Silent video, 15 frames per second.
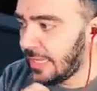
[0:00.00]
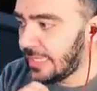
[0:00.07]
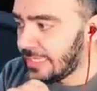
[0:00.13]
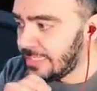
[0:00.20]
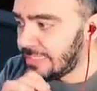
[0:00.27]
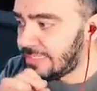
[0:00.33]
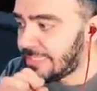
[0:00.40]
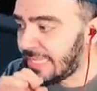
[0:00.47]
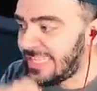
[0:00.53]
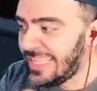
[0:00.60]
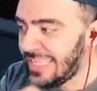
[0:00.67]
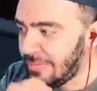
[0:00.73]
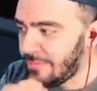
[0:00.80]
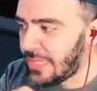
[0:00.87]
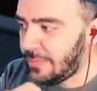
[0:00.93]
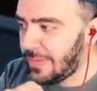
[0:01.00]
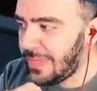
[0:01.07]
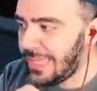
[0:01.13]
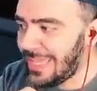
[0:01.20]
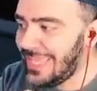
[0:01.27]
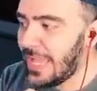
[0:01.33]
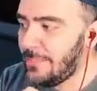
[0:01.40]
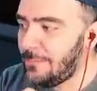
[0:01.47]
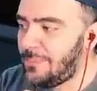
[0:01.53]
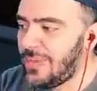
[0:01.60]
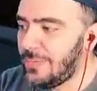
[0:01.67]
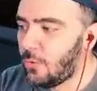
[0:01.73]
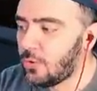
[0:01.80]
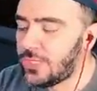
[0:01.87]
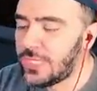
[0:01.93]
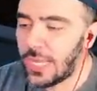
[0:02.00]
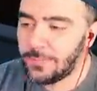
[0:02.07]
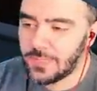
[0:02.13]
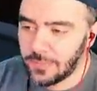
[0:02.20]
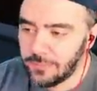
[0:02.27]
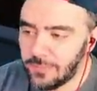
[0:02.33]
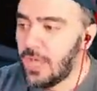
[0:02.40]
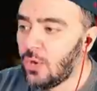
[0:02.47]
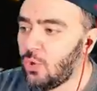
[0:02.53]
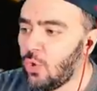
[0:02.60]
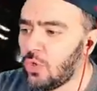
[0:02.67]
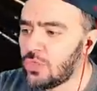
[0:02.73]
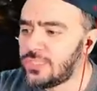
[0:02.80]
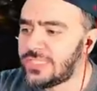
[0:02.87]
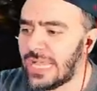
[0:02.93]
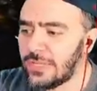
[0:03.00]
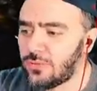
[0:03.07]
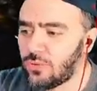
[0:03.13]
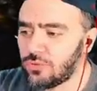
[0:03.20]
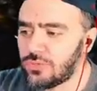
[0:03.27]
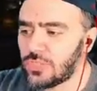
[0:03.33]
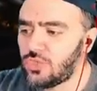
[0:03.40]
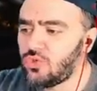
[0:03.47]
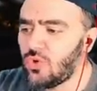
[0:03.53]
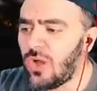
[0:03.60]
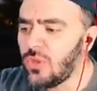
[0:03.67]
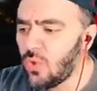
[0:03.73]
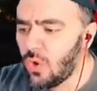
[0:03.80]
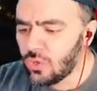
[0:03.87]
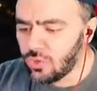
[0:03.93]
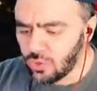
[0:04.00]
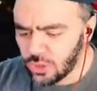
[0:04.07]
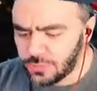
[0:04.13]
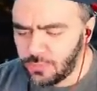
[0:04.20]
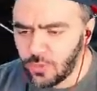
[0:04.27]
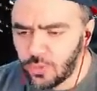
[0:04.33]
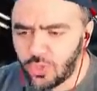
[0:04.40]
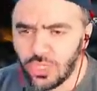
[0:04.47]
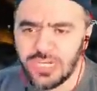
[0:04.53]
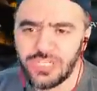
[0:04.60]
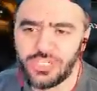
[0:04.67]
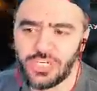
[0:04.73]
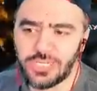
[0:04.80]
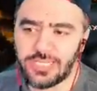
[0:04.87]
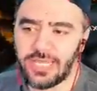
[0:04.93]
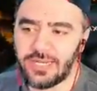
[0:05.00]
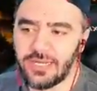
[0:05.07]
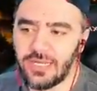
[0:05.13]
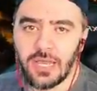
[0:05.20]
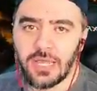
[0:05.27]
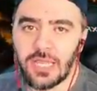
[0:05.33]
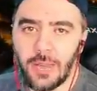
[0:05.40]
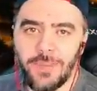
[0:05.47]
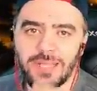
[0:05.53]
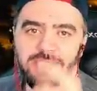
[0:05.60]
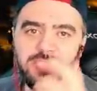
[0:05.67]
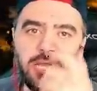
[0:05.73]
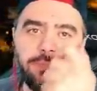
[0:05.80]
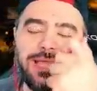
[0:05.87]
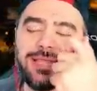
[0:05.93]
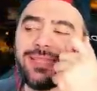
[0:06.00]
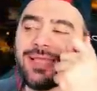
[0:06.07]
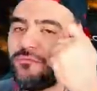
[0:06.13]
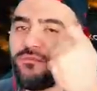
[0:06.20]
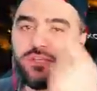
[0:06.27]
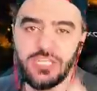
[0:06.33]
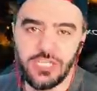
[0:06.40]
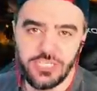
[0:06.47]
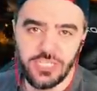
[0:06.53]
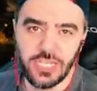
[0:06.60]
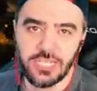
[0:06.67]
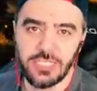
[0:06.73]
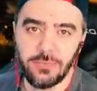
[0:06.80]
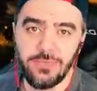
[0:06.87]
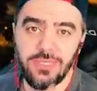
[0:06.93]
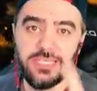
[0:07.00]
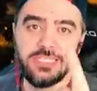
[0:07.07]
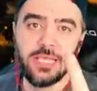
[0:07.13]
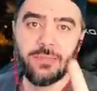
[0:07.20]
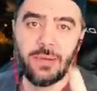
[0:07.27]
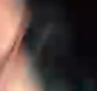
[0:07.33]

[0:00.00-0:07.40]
istediğim gibi EMP mod yaptım mı Los Santos'ta şu an gördüğünüz bütün ışıkları kapatacağım ya da fişimi çekeceğim. İzle bak.